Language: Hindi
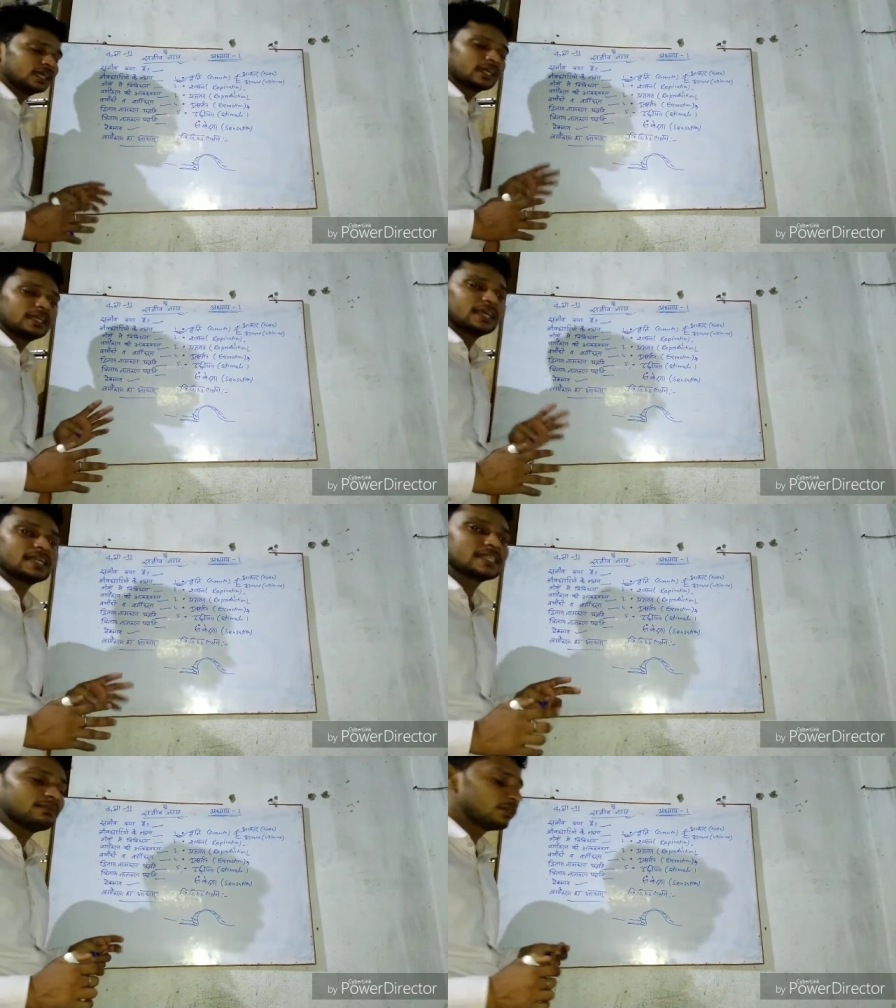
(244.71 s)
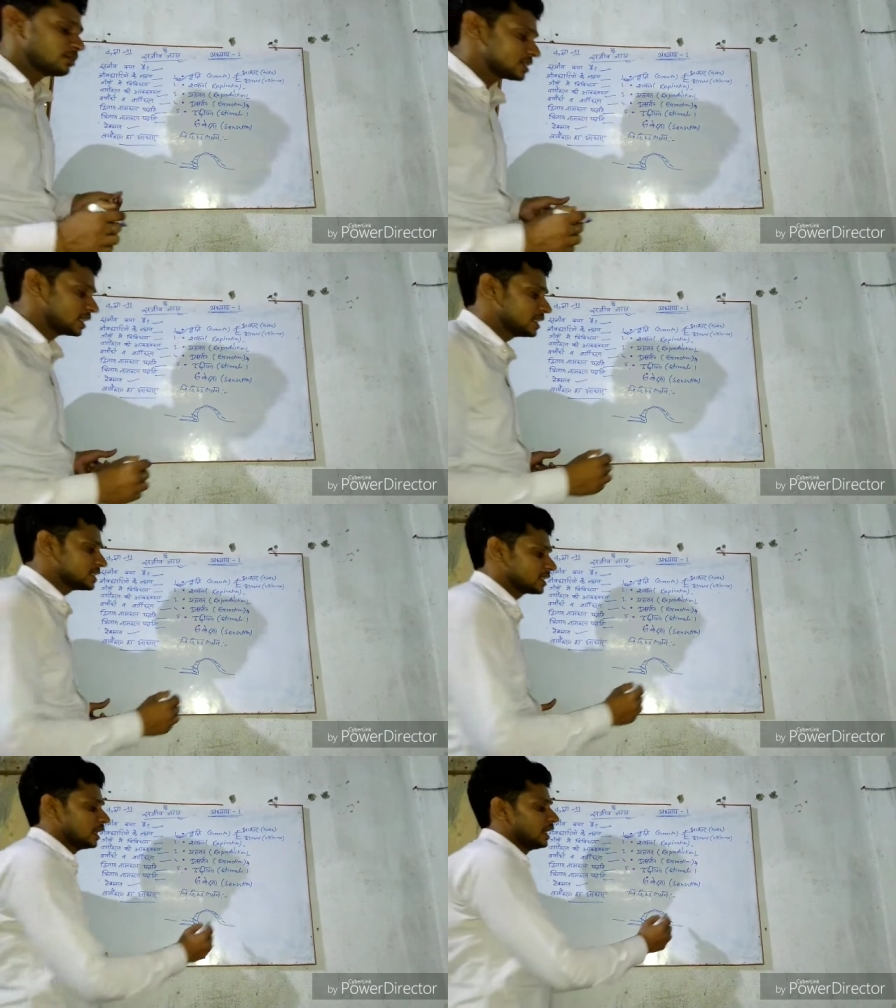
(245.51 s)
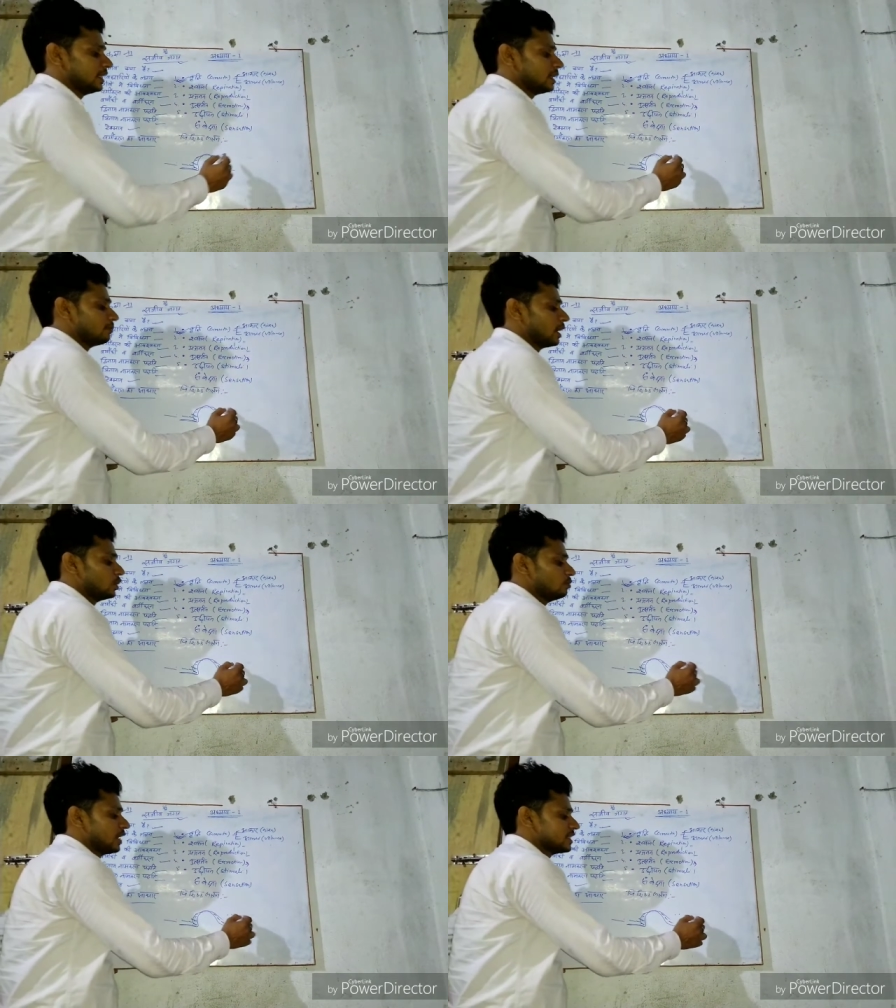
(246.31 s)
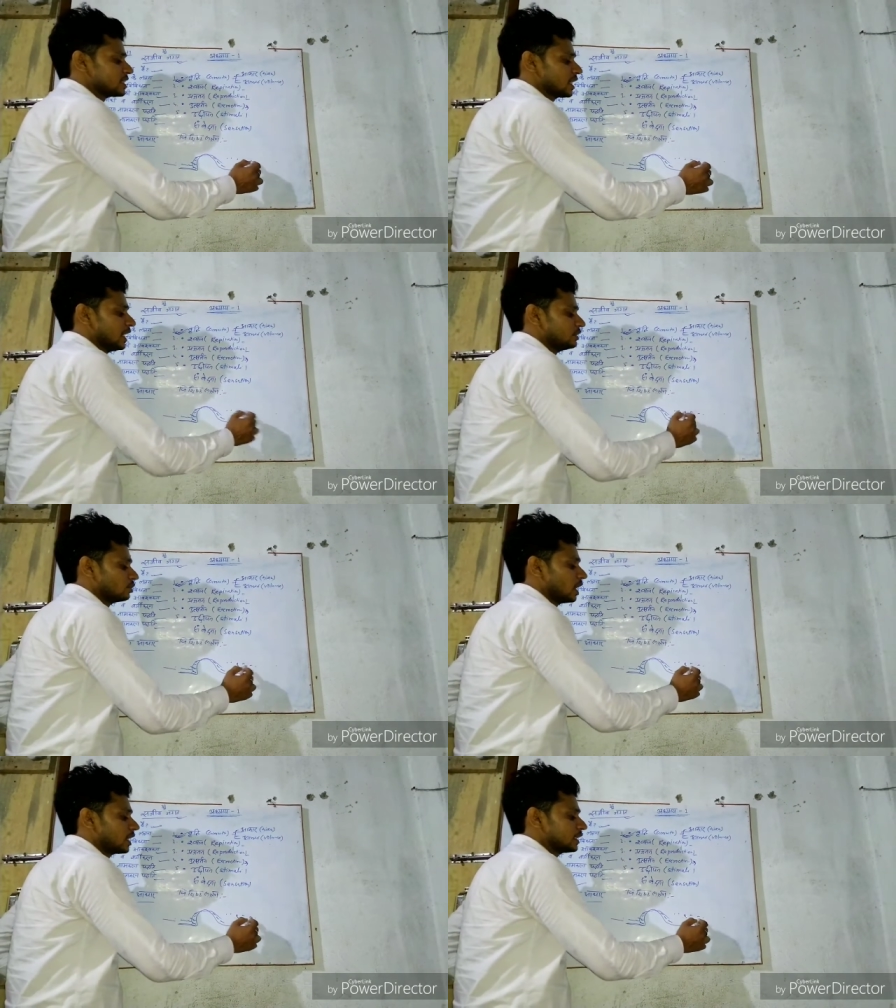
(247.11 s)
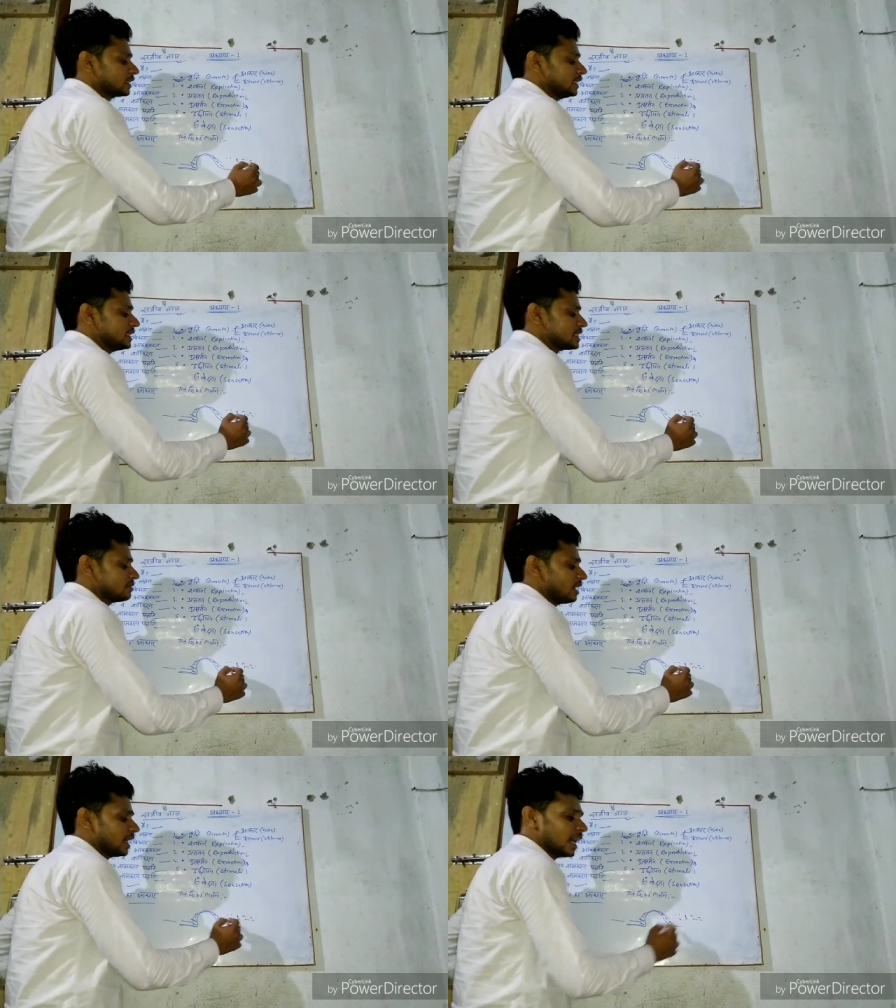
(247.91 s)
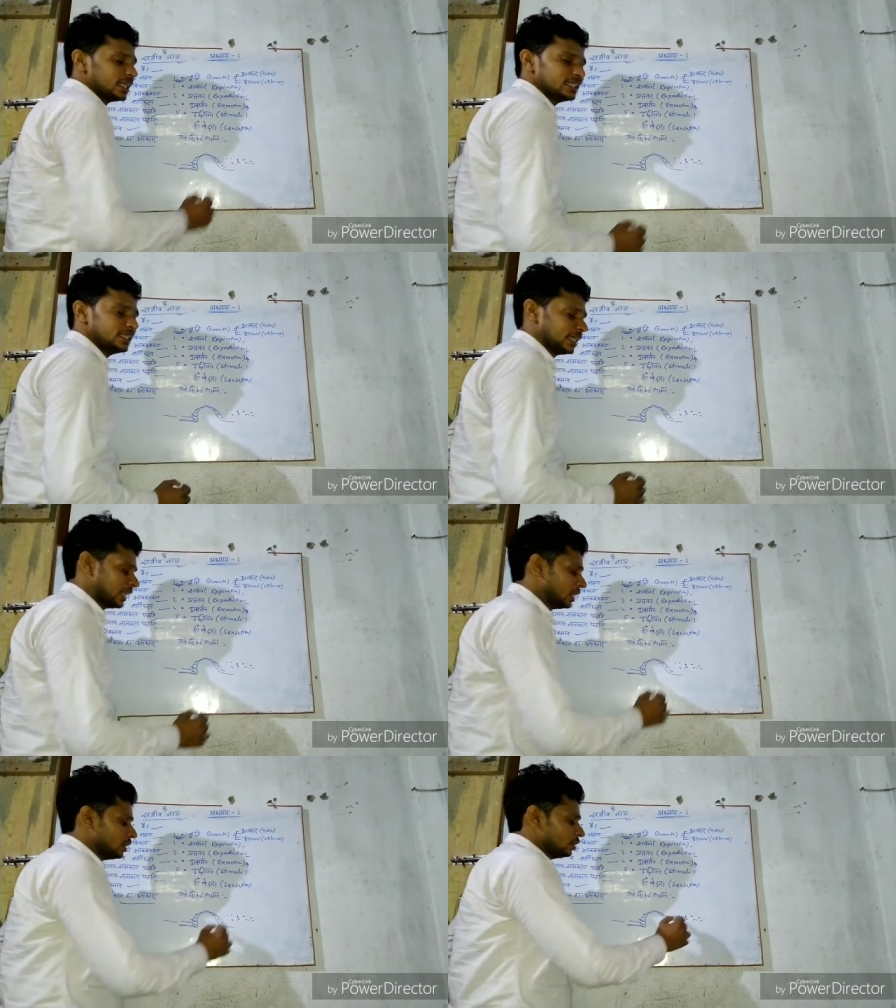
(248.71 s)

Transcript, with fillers: कहीं ऐसे मरुस्थलीय जगह है या बालू वाली जगह है तो अगर तेज हवाएं आती है